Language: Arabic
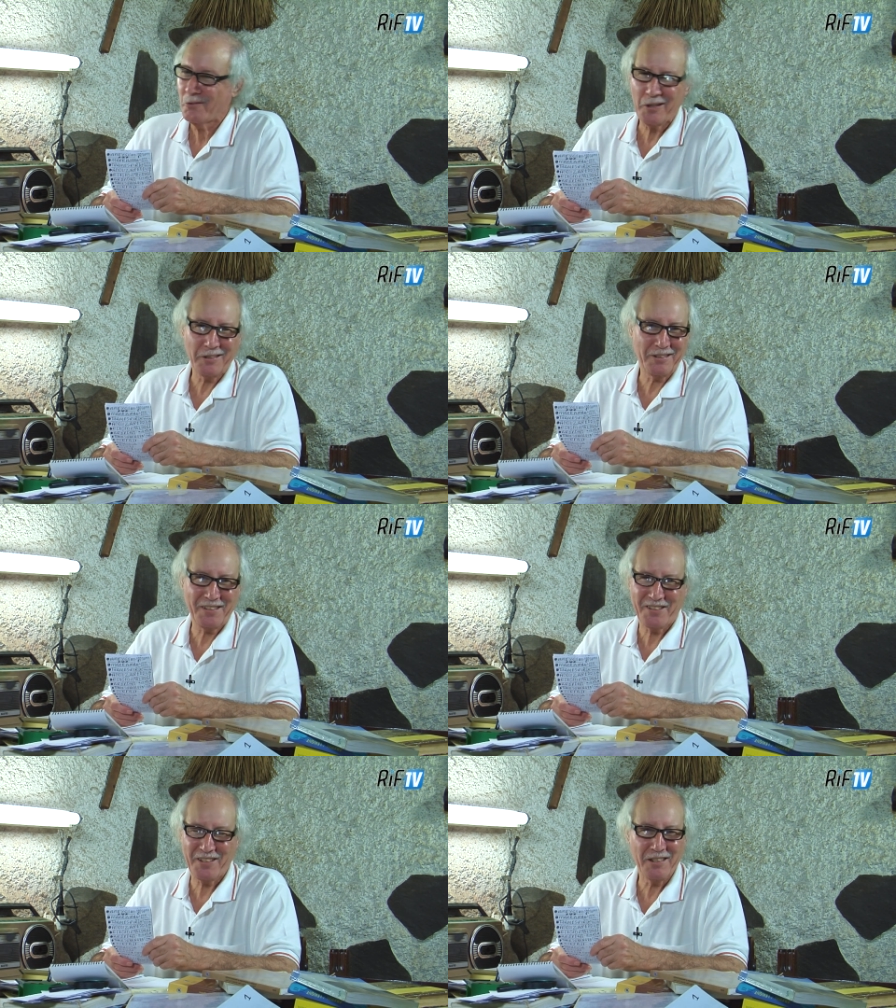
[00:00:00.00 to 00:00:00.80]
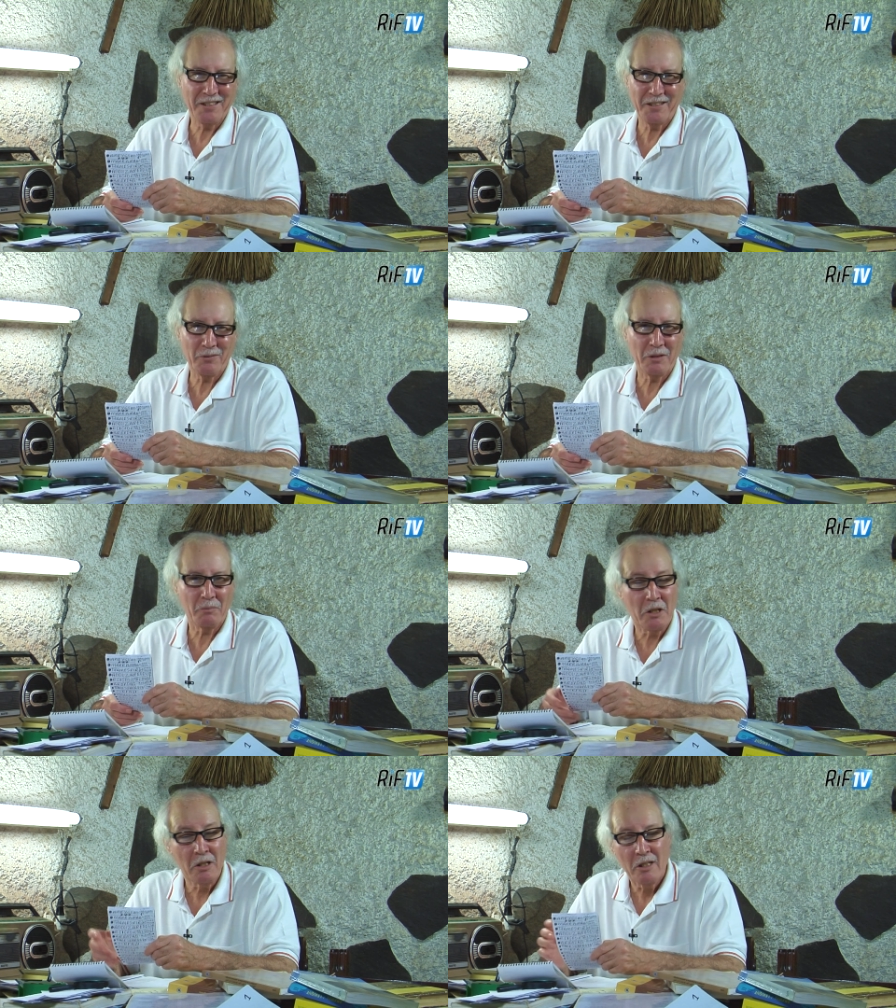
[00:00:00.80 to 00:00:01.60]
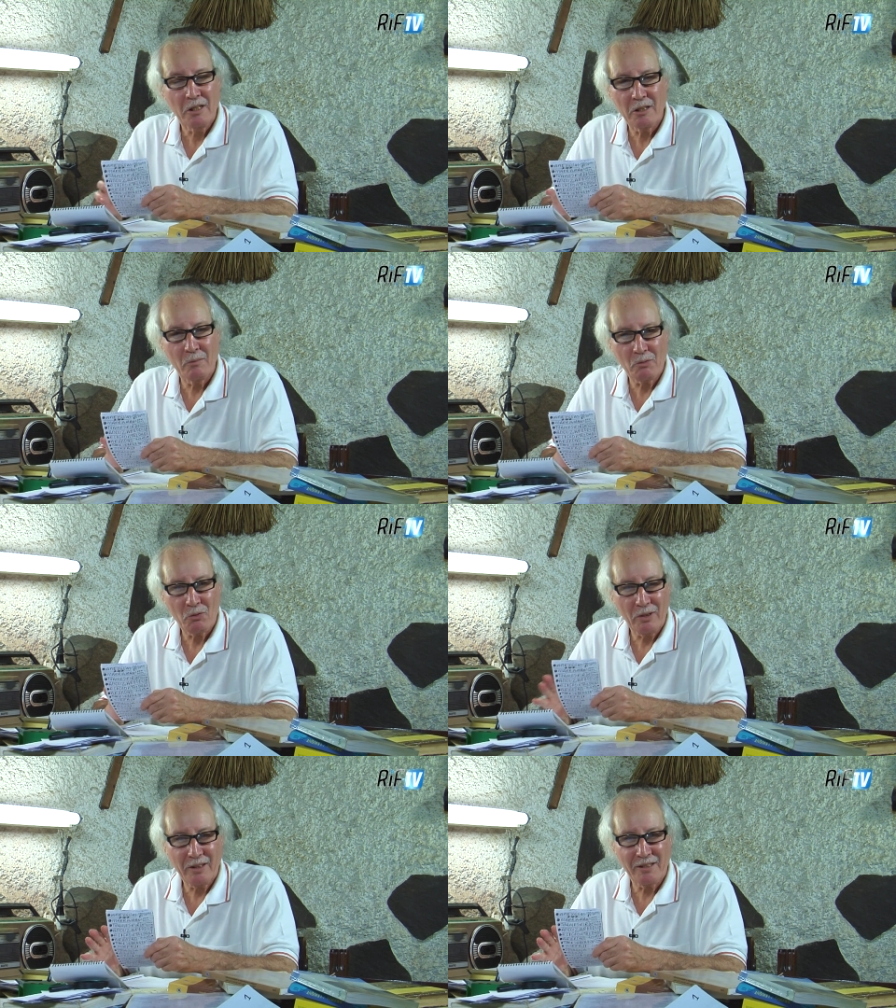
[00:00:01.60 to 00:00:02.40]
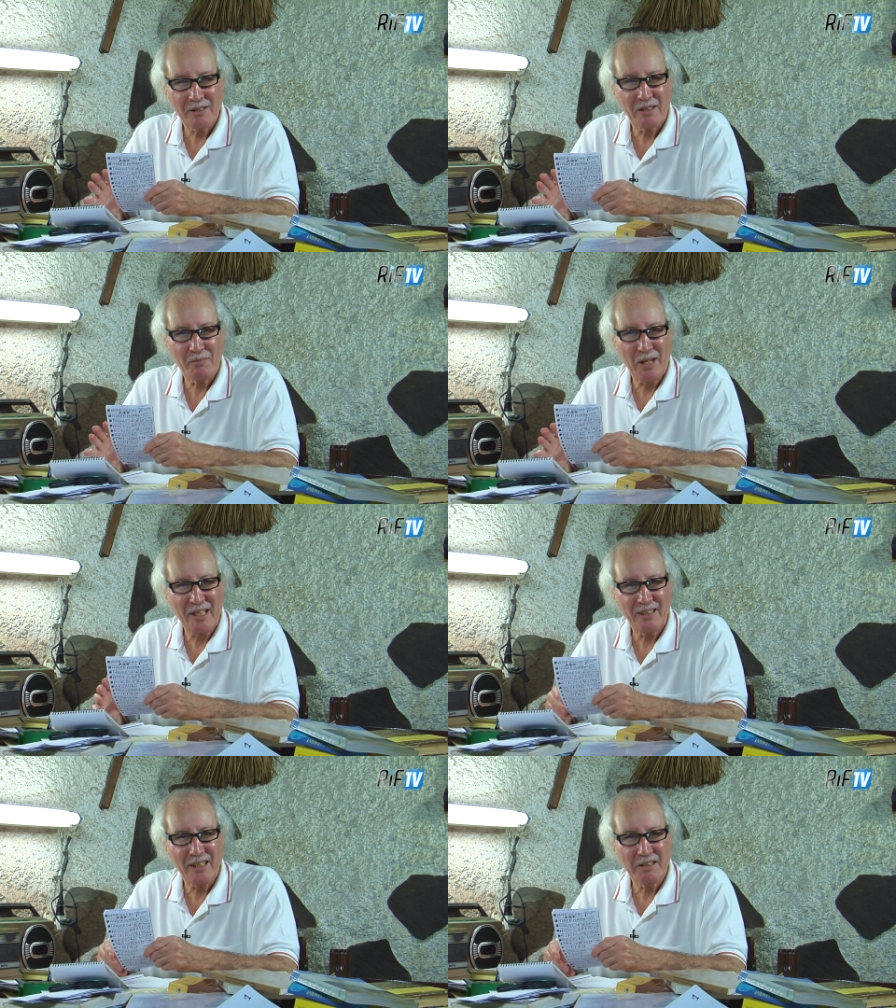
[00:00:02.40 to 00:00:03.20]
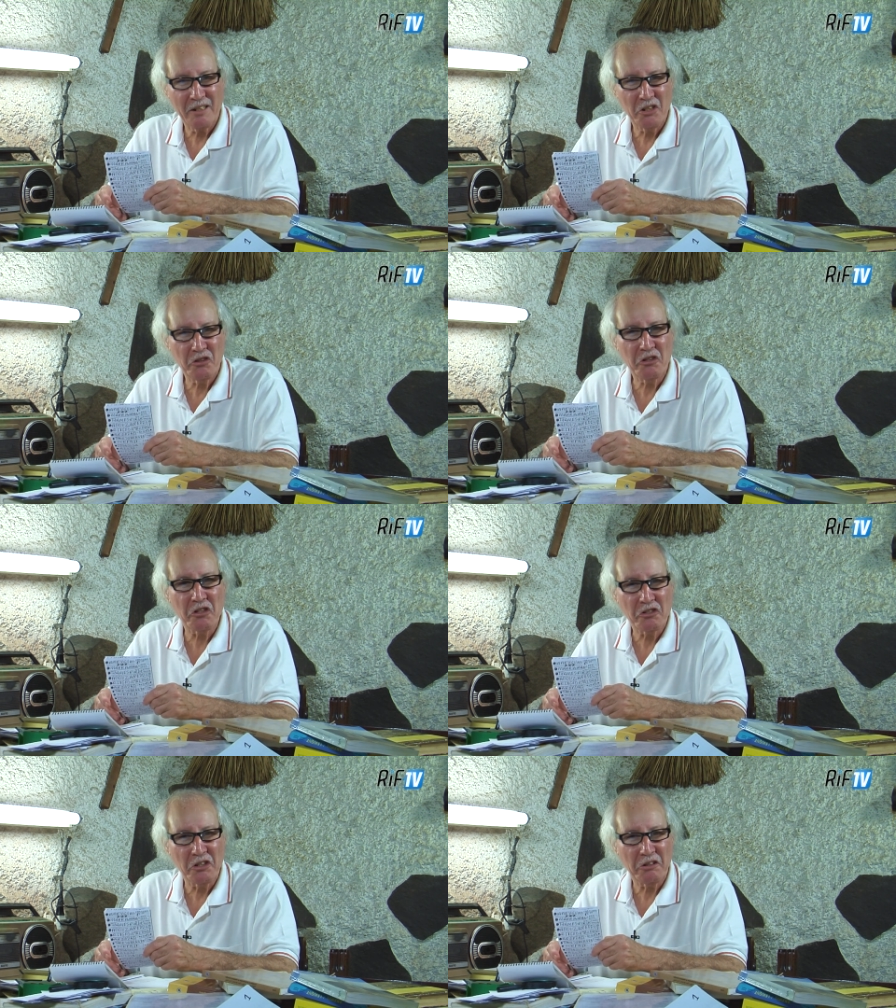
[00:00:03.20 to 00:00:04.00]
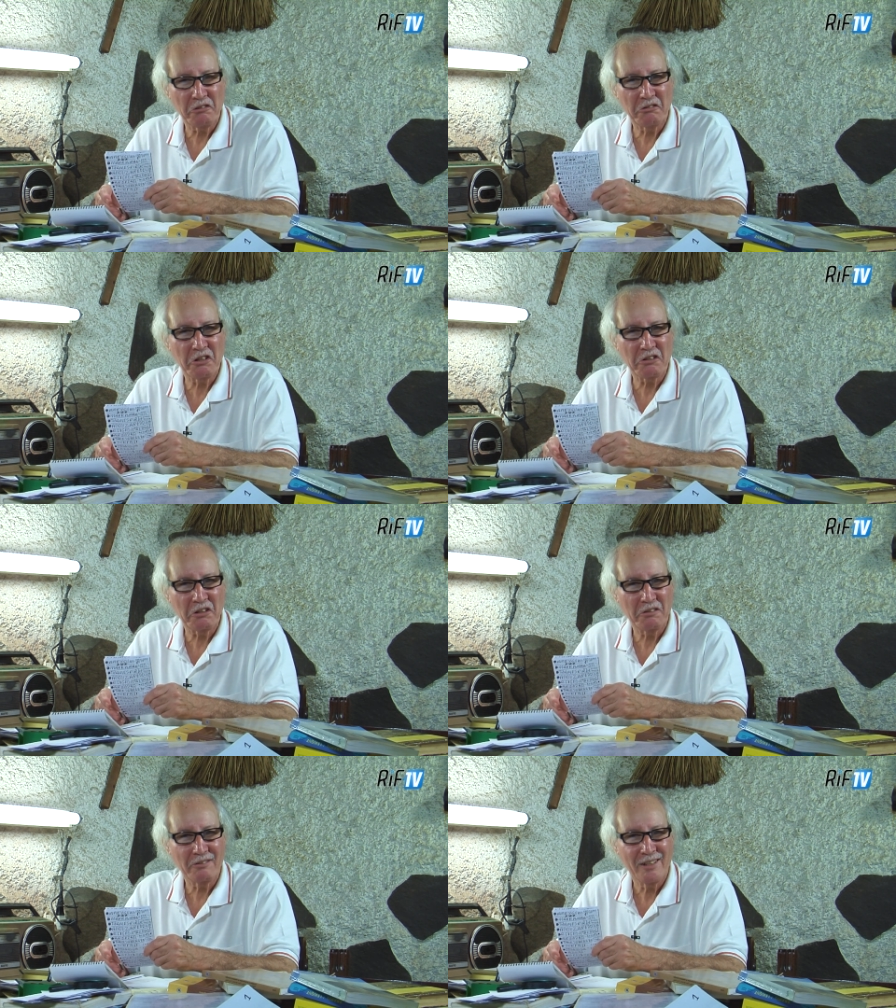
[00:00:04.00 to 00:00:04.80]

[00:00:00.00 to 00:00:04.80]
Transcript: وادي اي يو يم يمشو وادي ثم غاثنا غاتيني ديسير ديسير